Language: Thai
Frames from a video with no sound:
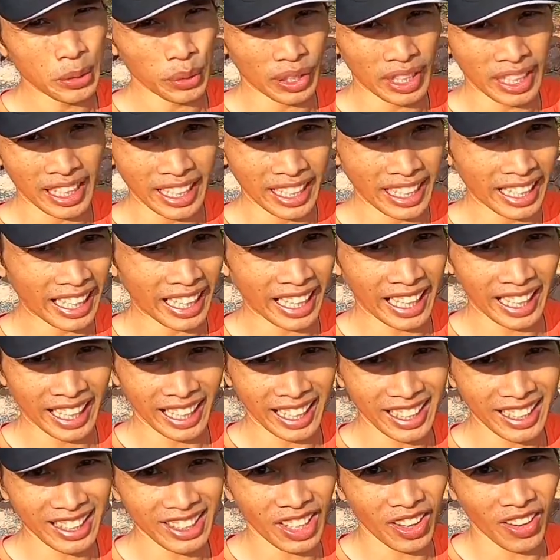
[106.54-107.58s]
หยุดเลยนะฮะ
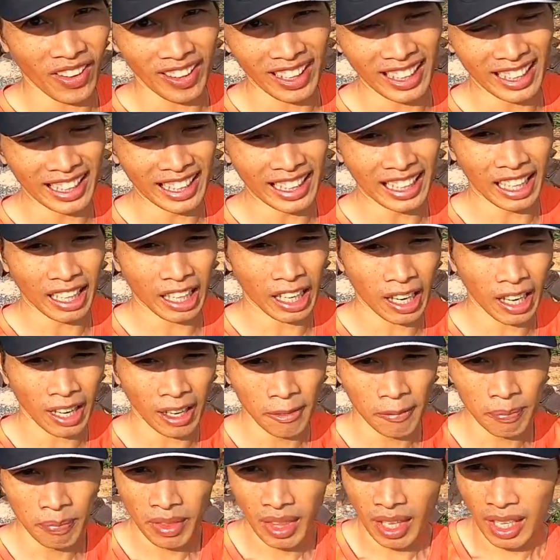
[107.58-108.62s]
ต่อเลยแล้วก็
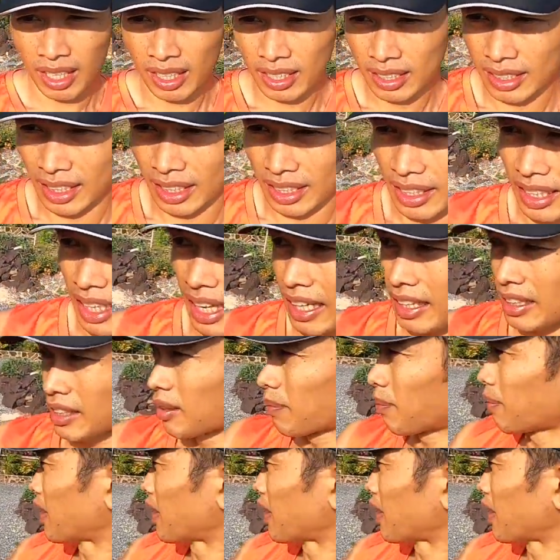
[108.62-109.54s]
เส้นทางจะ